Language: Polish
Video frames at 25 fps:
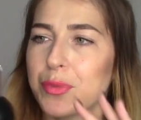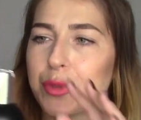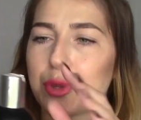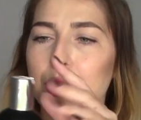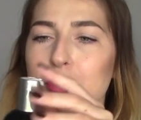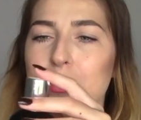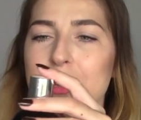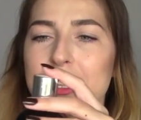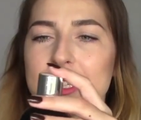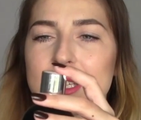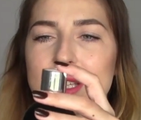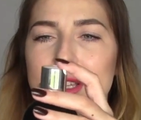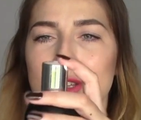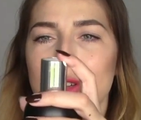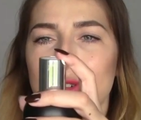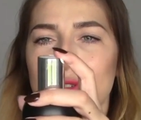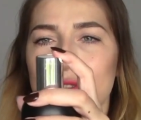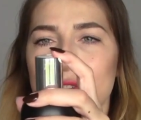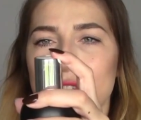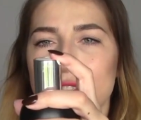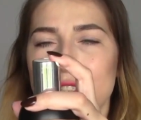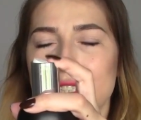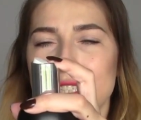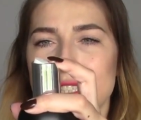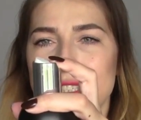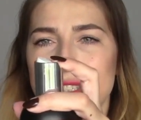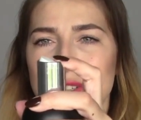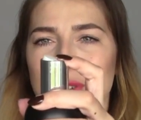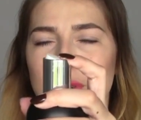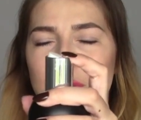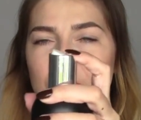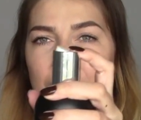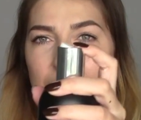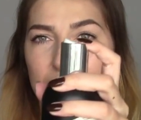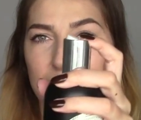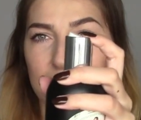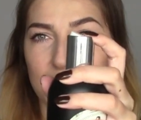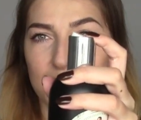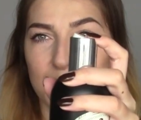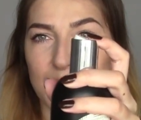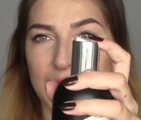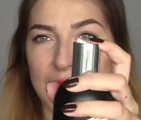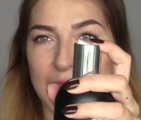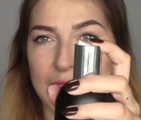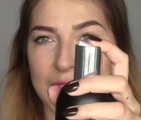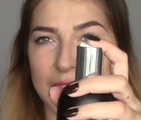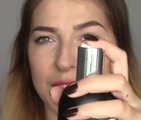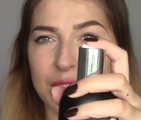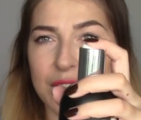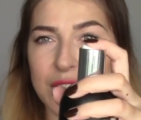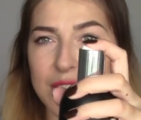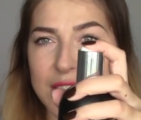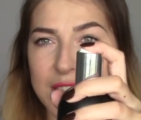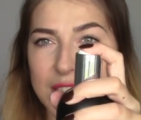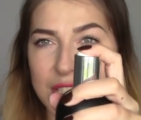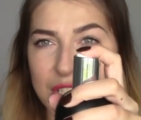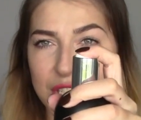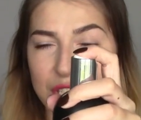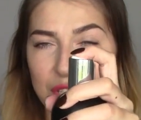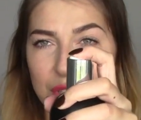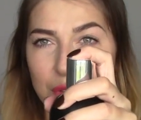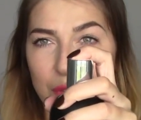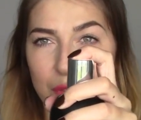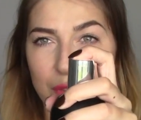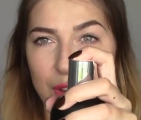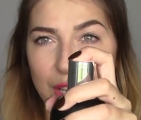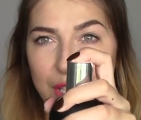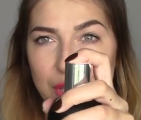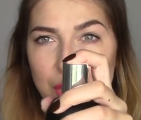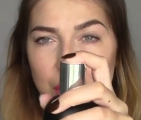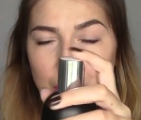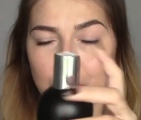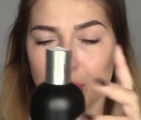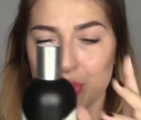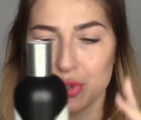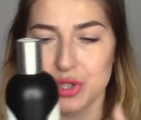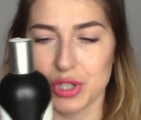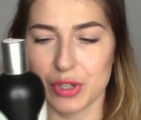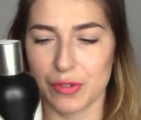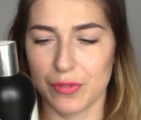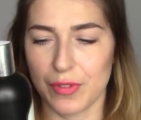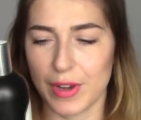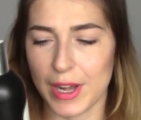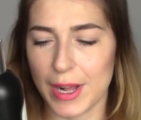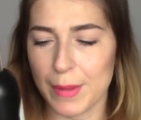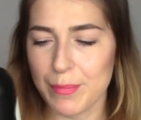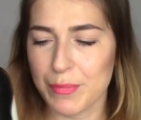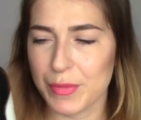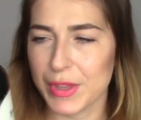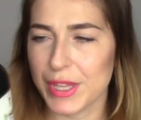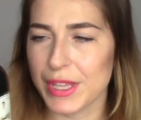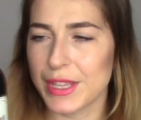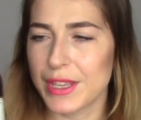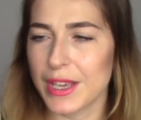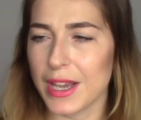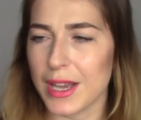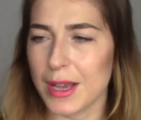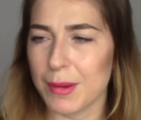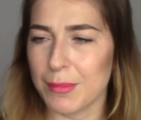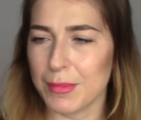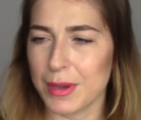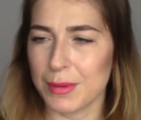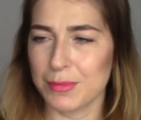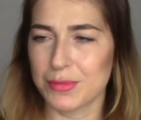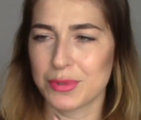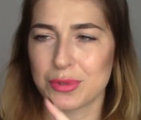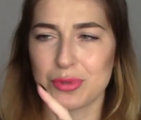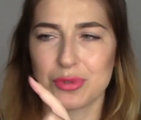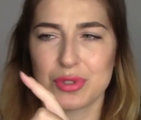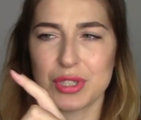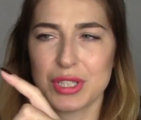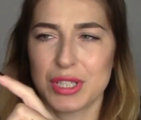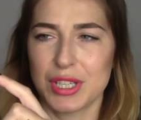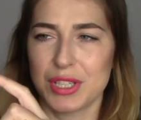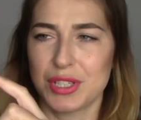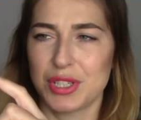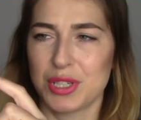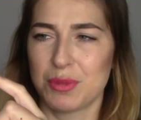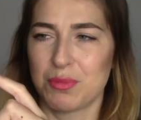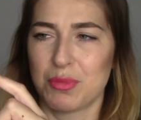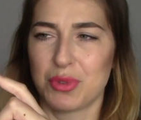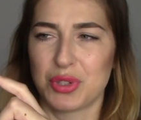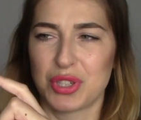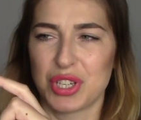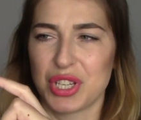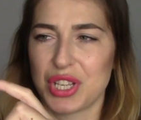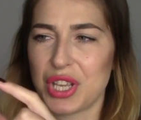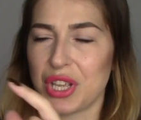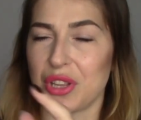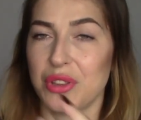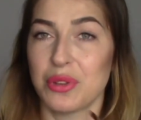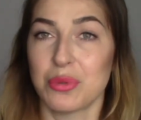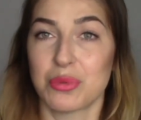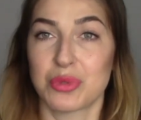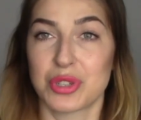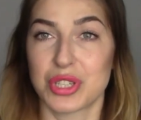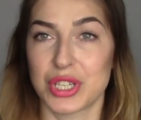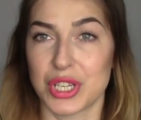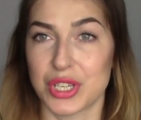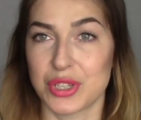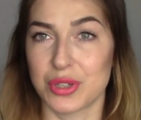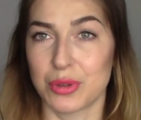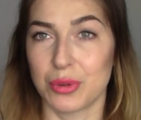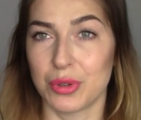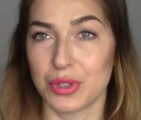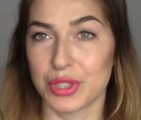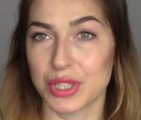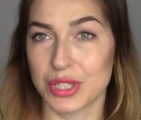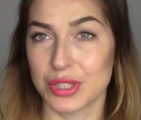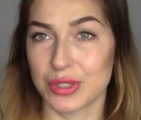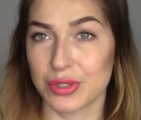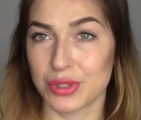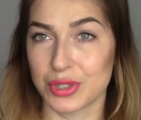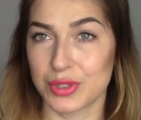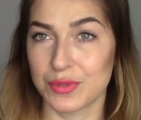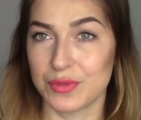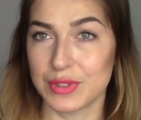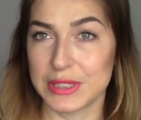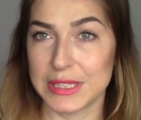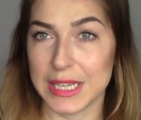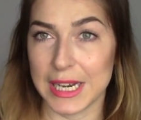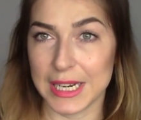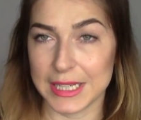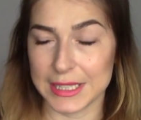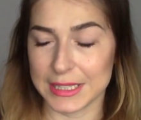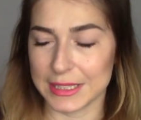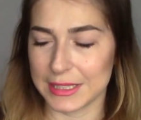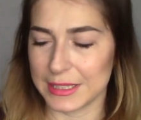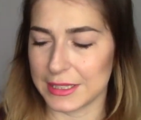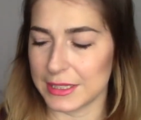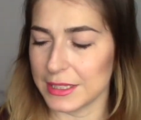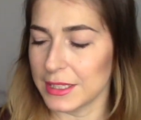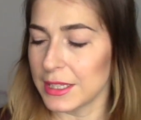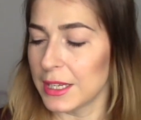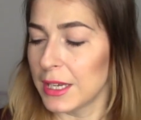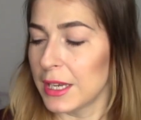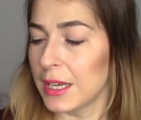Tu ma taki, jest korek otwierany, więc też się go fajnie używa. Ja mam zużyte dziś może jedną trzecią, on jest dość wydajny.